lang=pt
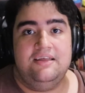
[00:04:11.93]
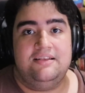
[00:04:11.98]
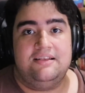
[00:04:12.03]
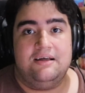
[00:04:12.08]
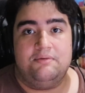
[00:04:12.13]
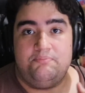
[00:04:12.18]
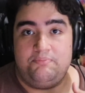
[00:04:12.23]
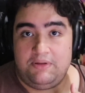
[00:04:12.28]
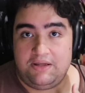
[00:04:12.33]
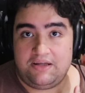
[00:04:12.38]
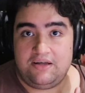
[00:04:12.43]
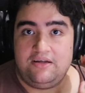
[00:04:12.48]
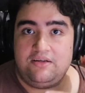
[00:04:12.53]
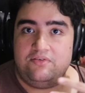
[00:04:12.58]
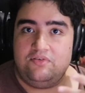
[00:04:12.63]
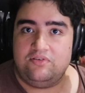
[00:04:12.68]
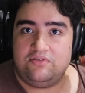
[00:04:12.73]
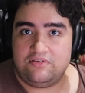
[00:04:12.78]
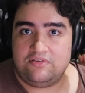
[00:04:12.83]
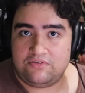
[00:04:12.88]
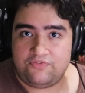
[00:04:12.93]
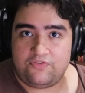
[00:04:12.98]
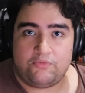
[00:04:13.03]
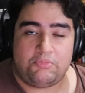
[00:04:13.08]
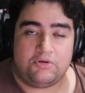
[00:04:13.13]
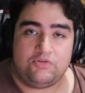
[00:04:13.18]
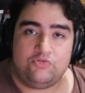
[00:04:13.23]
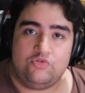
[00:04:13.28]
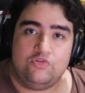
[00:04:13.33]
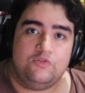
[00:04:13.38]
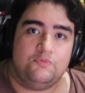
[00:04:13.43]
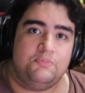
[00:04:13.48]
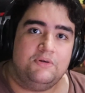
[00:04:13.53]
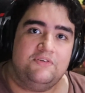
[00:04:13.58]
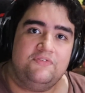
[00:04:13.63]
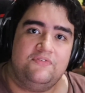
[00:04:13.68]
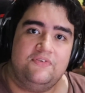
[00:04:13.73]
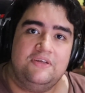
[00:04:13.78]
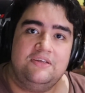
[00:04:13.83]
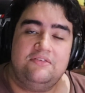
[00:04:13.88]
e tá pegando essas informações
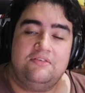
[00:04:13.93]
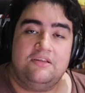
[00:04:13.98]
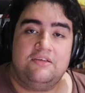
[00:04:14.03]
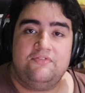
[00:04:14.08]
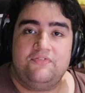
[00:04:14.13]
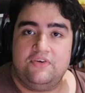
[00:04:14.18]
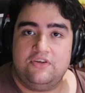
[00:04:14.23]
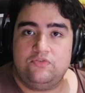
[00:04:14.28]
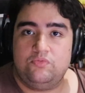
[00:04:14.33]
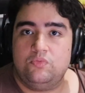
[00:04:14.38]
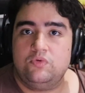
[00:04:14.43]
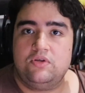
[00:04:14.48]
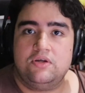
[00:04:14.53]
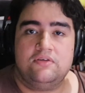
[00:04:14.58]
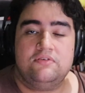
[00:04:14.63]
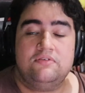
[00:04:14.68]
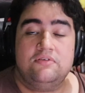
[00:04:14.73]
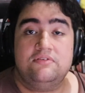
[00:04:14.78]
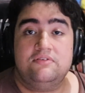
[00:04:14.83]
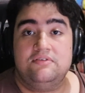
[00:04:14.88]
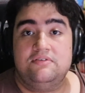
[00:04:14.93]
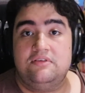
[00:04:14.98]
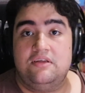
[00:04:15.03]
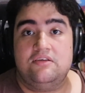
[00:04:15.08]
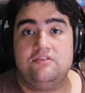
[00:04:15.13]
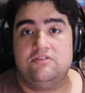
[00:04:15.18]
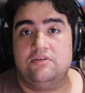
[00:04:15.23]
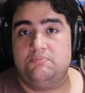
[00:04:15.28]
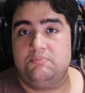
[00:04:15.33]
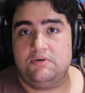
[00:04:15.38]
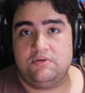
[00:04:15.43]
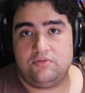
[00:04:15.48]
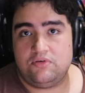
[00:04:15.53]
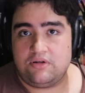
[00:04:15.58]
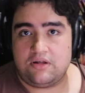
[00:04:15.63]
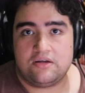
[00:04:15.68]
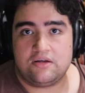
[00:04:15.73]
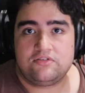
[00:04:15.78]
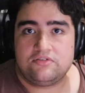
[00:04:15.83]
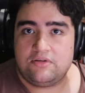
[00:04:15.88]
para ver se ela faz mudanças e deixa a
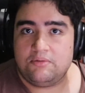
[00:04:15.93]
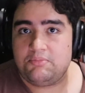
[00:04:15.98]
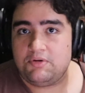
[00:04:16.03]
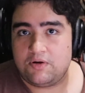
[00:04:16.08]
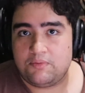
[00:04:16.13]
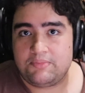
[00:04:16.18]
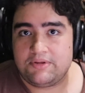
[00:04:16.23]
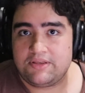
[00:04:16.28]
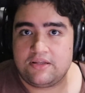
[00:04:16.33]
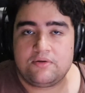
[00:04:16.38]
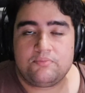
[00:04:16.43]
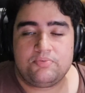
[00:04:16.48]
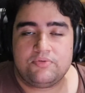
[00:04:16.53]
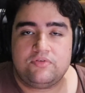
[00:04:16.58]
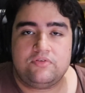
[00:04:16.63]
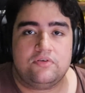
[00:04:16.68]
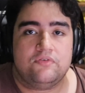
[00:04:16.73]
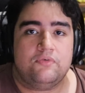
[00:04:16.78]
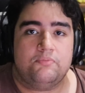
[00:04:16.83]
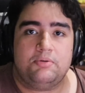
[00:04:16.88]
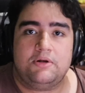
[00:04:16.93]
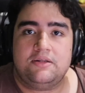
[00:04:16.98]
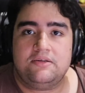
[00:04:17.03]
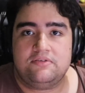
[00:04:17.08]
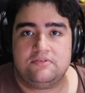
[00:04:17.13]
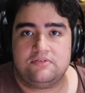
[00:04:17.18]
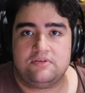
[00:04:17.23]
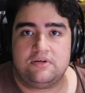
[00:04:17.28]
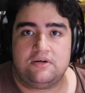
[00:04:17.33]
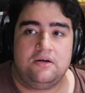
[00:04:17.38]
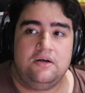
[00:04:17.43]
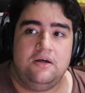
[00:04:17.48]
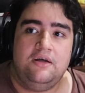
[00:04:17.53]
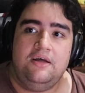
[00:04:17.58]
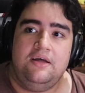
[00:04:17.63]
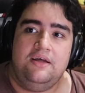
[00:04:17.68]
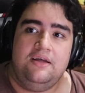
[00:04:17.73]
personagem da melhor maneira possível para lançar.